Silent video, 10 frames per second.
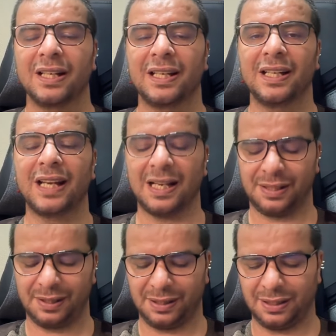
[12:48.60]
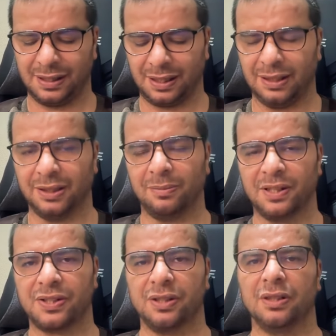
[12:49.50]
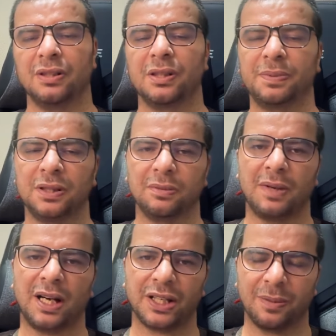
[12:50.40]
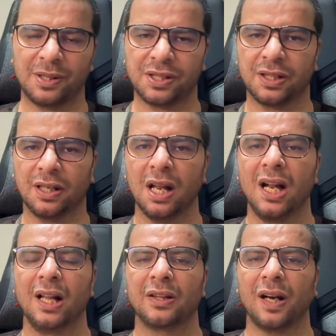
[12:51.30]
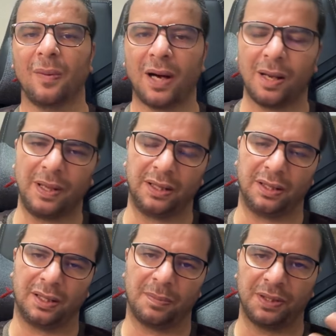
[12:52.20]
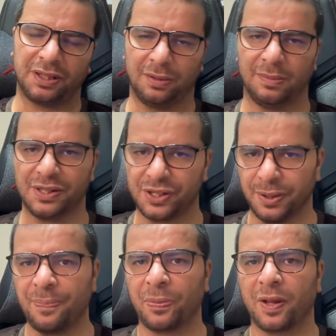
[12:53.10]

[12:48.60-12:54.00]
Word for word: Geri Gensler'ın alınması, Ripple'ın mahkemesinin tamamen kapatılması,